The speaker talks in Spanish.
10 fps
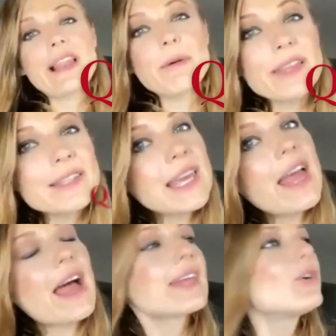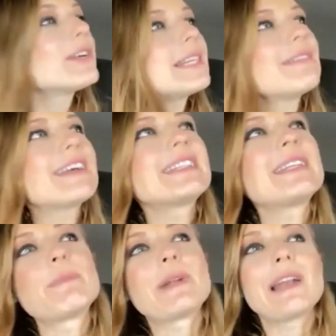la verdad es que ah, yo a Silvia
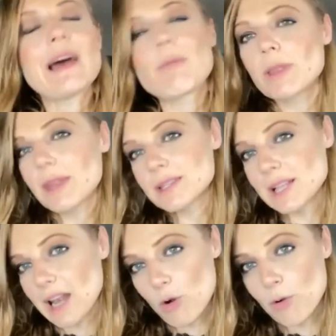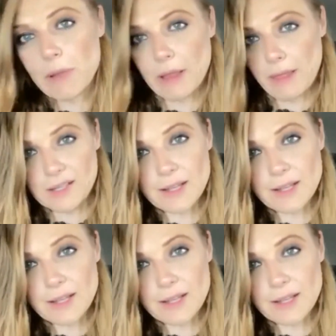siempre la abordé desde la comedia,